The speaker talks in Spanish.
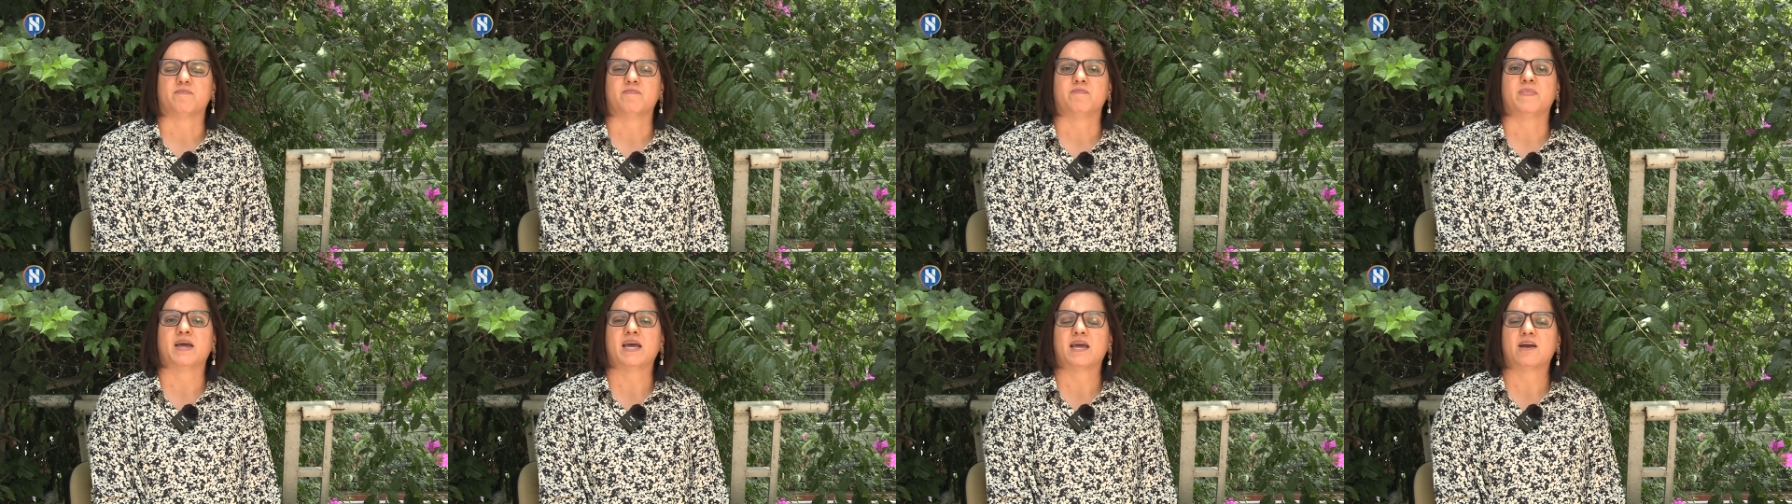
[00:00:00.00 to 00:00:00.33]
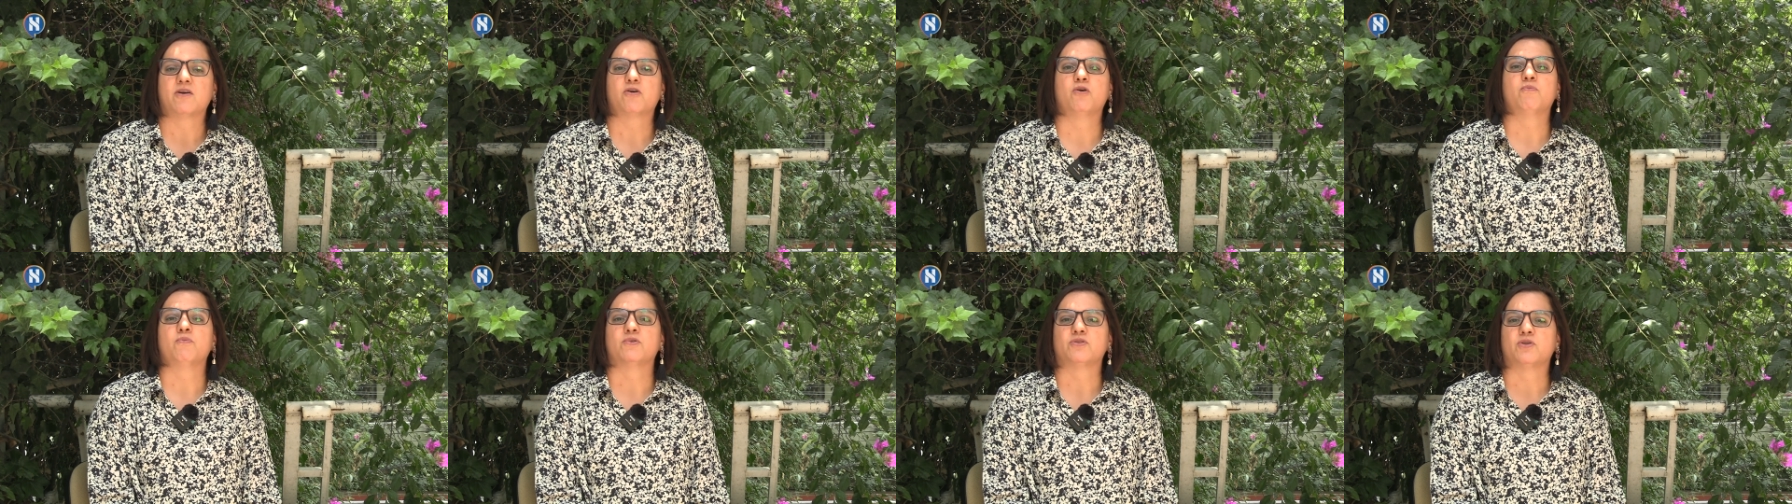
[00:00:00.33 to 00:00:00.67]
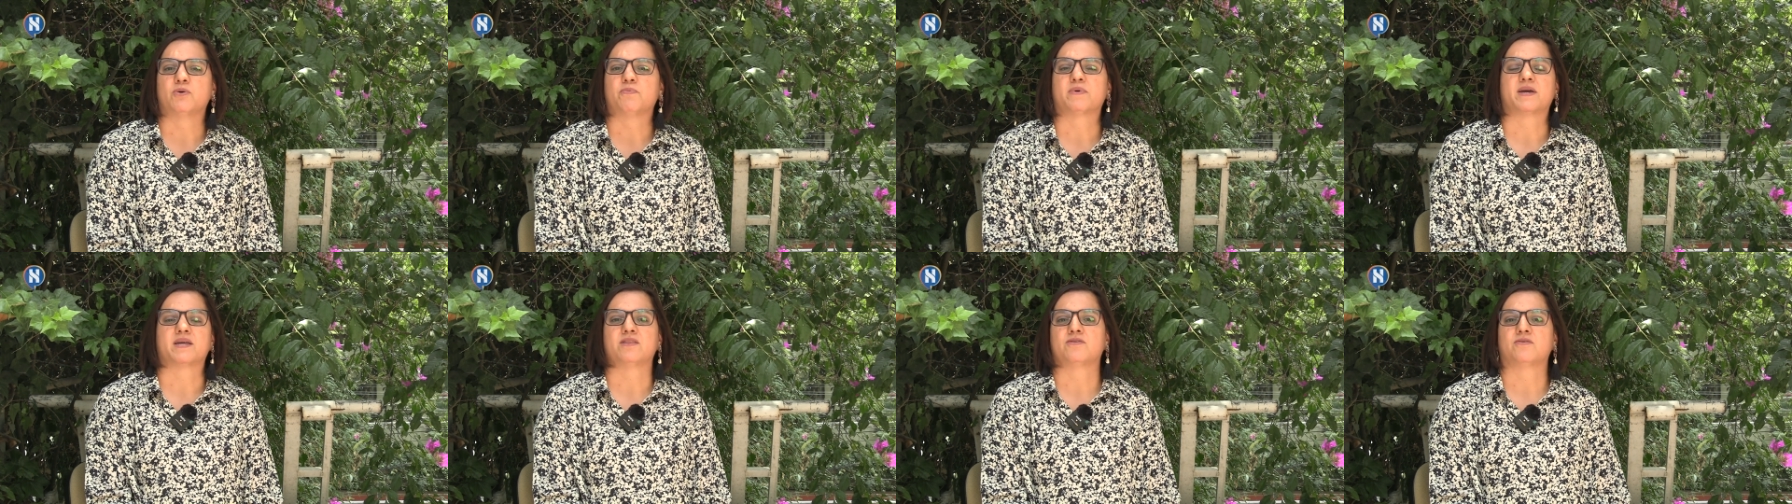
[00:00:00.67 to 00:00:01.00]
ven como un
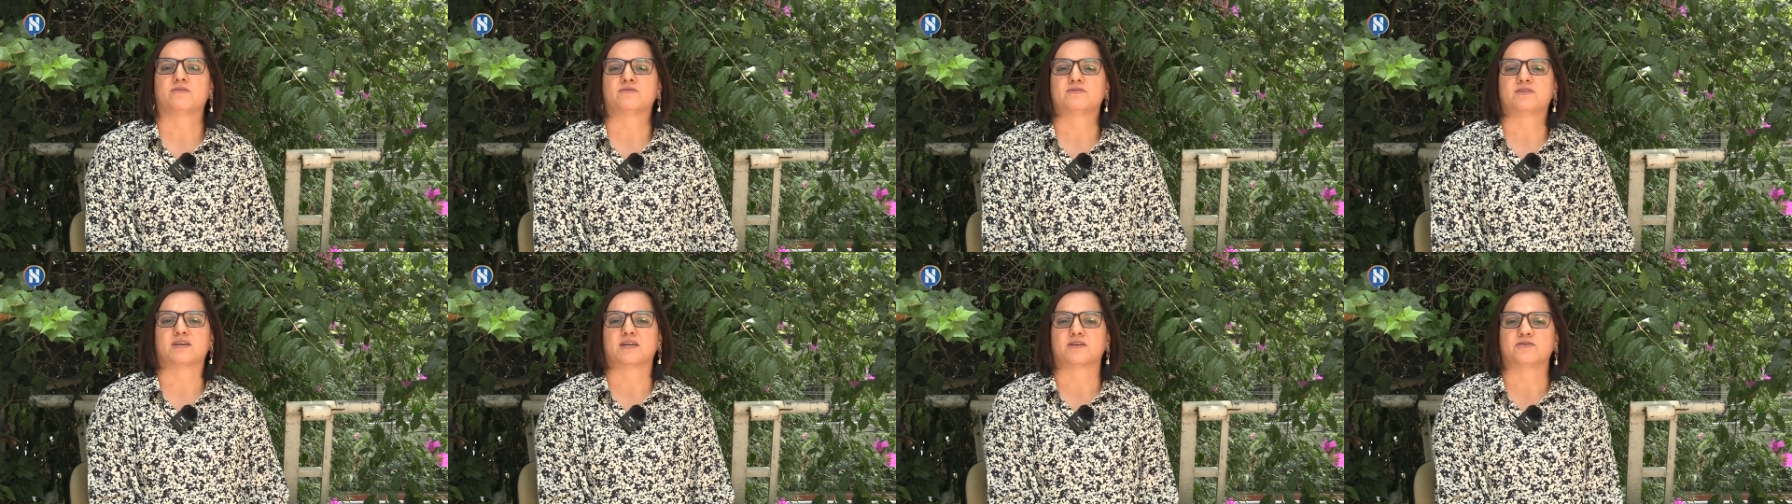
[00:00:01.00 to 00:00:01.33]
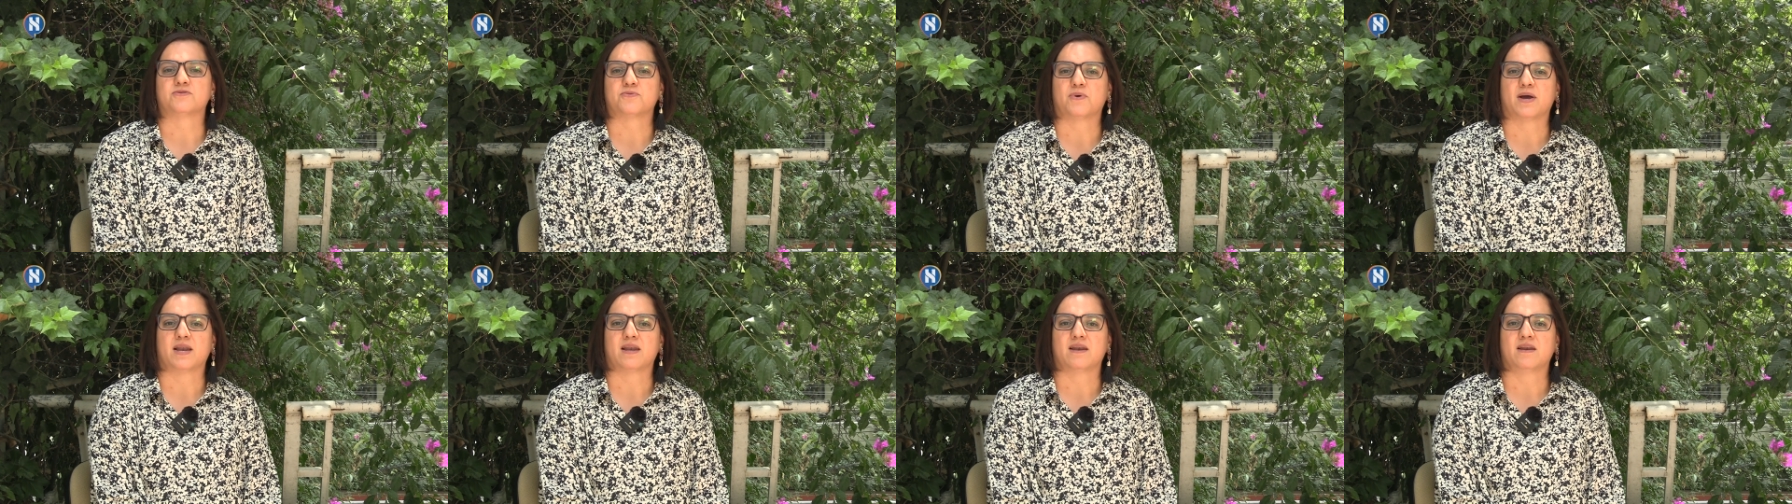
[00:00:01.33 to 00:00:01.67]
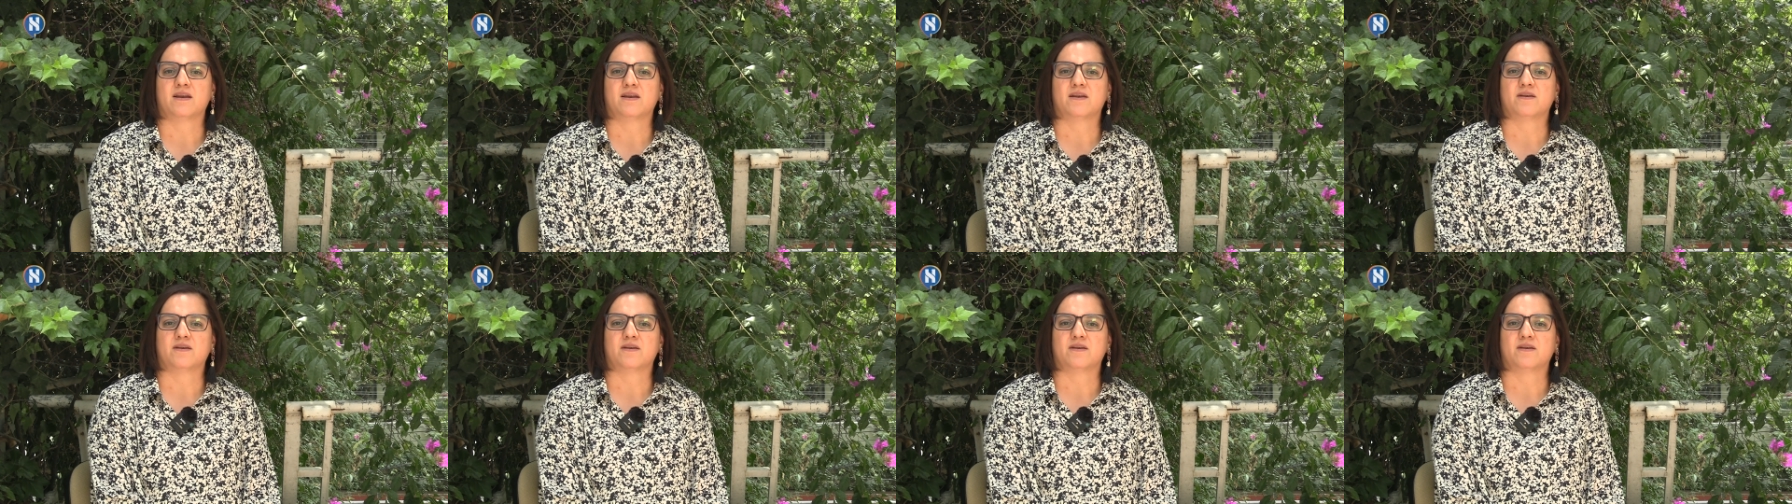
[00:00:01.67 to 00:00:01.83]
objeto sexual,